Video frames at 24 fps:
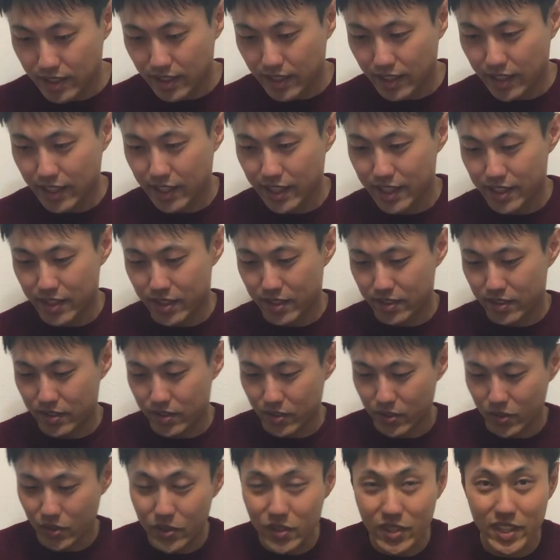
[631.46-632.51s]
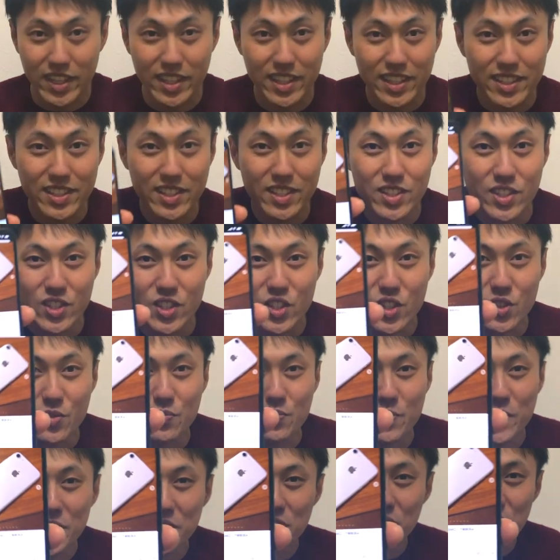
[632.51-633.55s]
はい。OK です。出
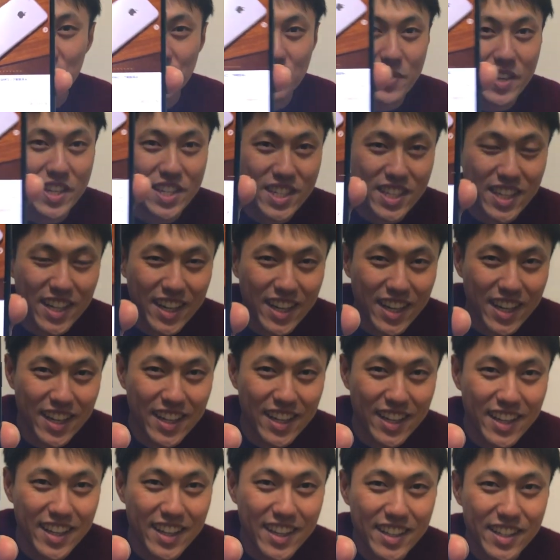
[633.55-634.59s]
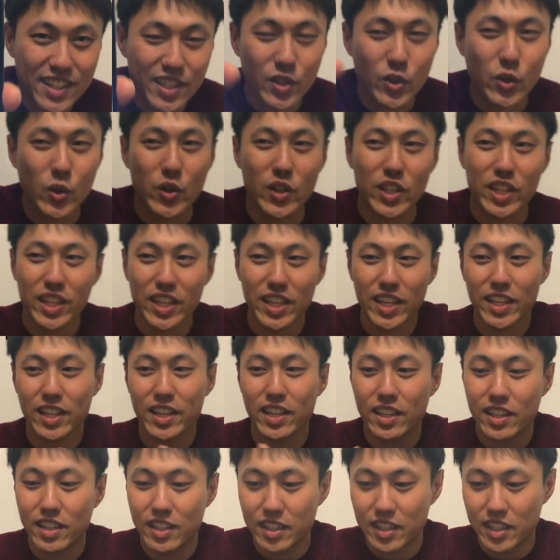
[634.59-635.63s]
品しました。これ
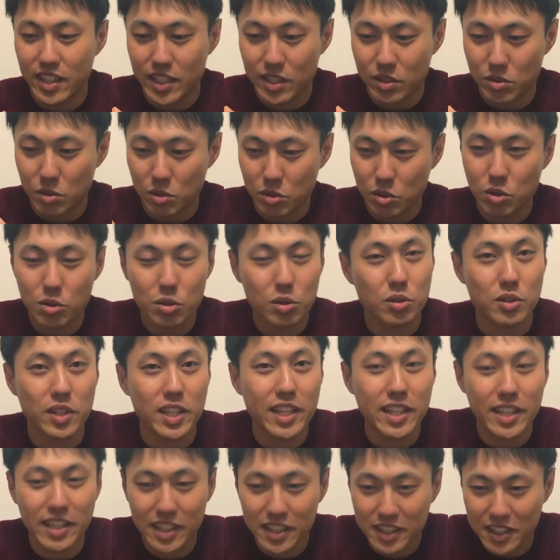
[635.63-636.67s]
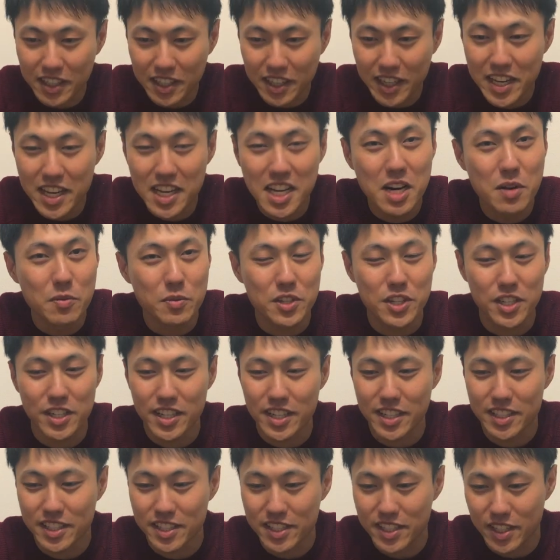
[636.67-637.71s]
で、えっ、ー、と、ちょっと値段が高いかもしれ
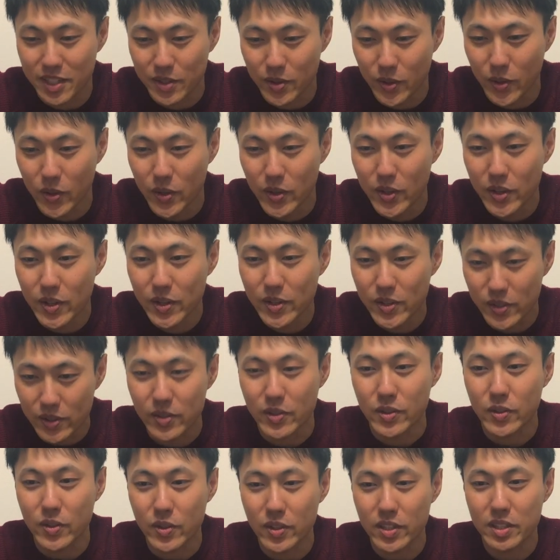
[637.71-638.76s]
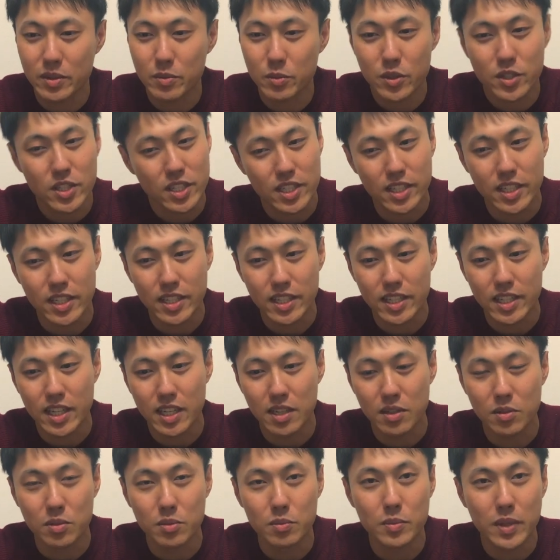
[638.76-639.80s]
ないんですけど、うん、これでもし、あ
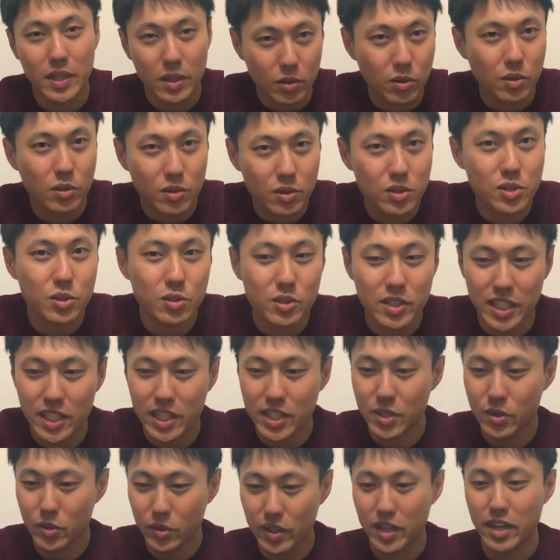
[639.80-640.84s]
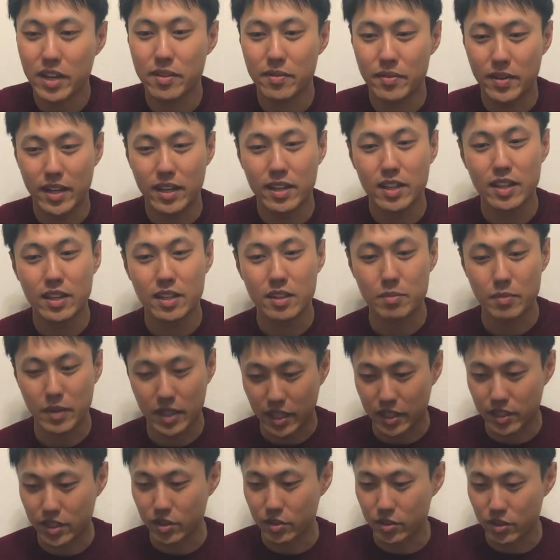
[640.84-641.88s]
の、まあ、この状態で良ければ、まあ、
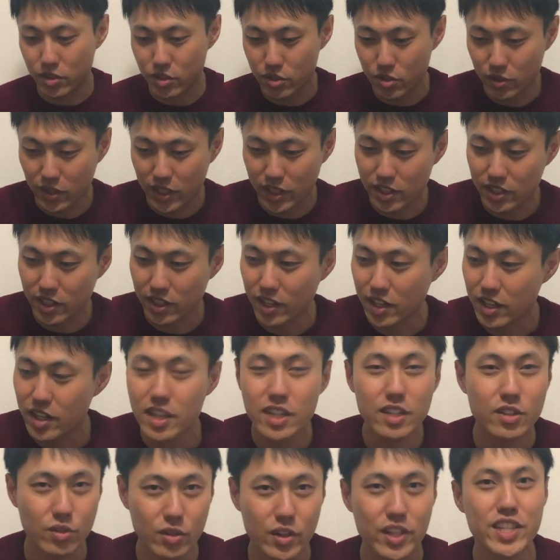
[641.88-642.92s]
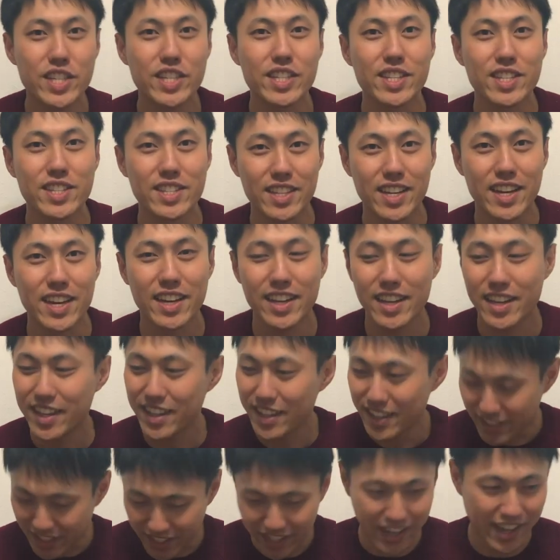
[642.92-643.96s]
買ってくれる人がいたら嬉しいですね。
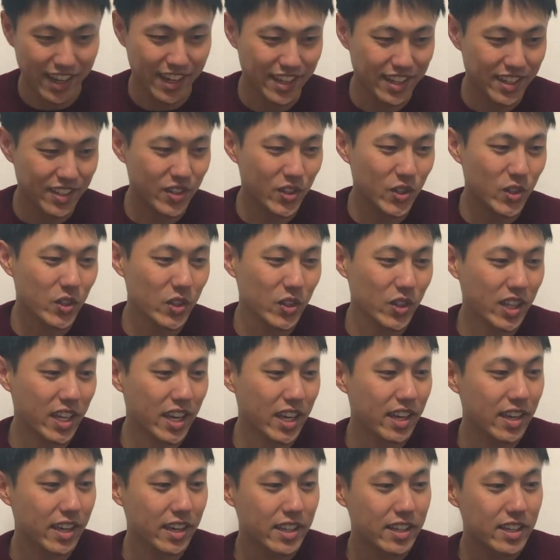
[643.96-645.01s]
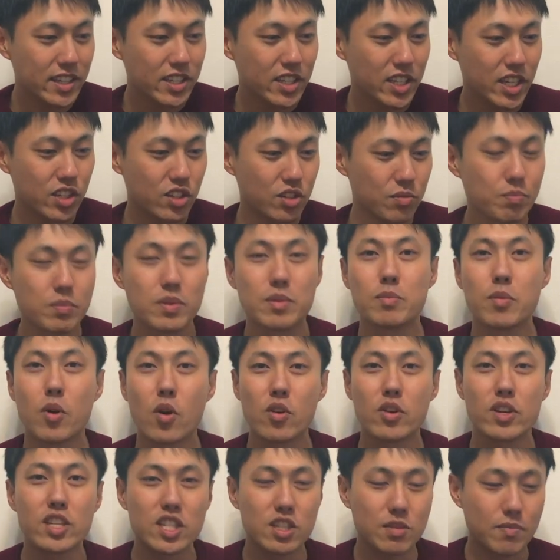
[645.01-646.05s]
はい。ということで、じゃあ出品
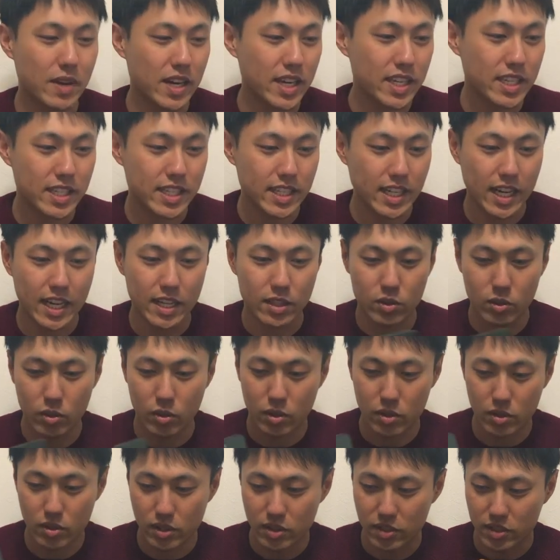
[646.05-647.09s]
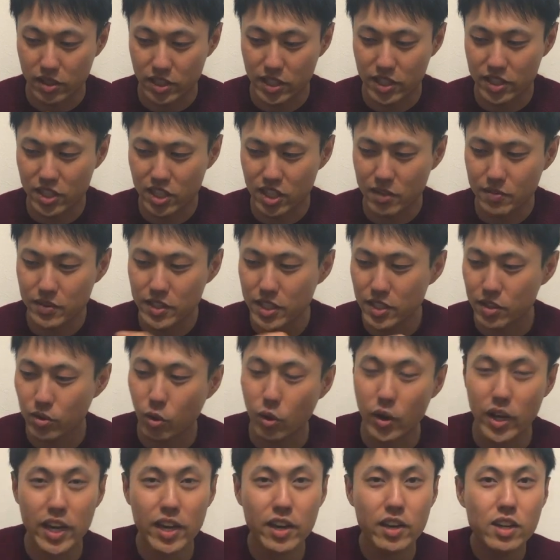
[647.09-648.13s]
もしましたと。で、ちなみに
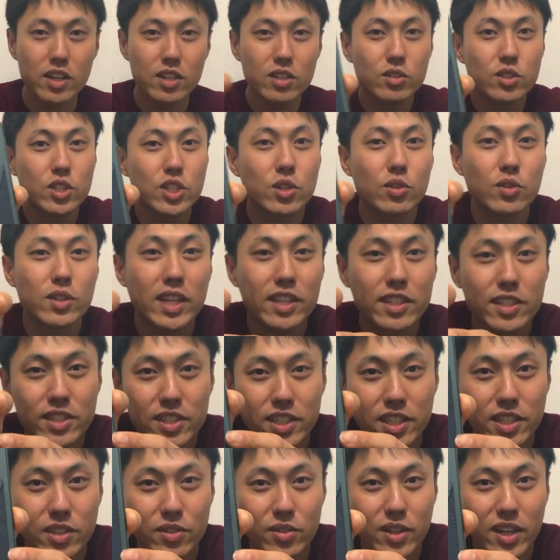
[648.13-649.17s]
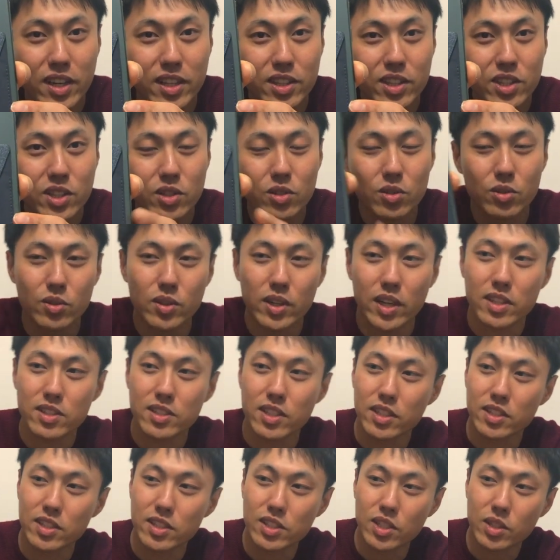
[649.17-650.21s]
これ、後ろ何つけてるかっていうのやつ
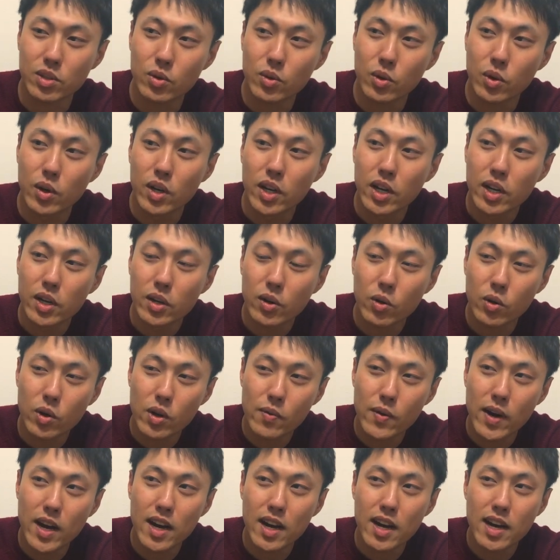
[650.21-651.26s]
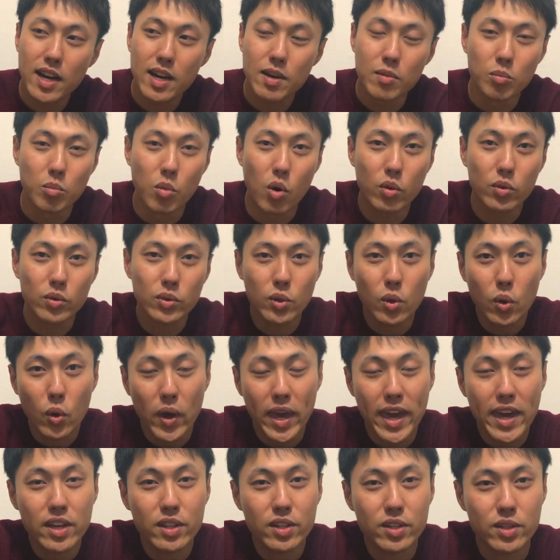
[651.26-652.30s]
なんですけど、これはモフト
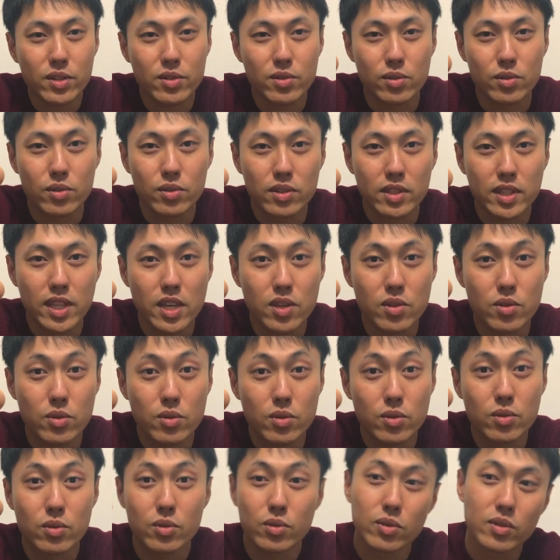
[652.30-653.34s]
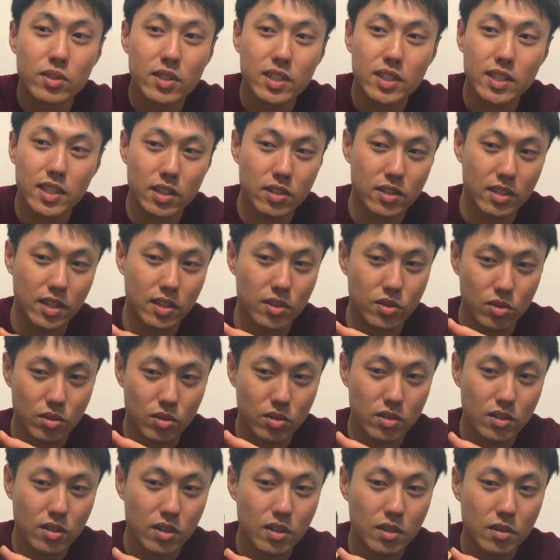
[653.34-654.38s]
X っていうやつなんで
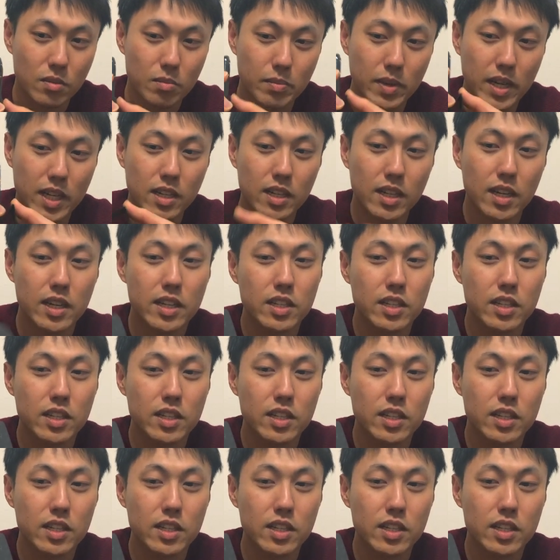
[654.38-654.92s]
すバンカー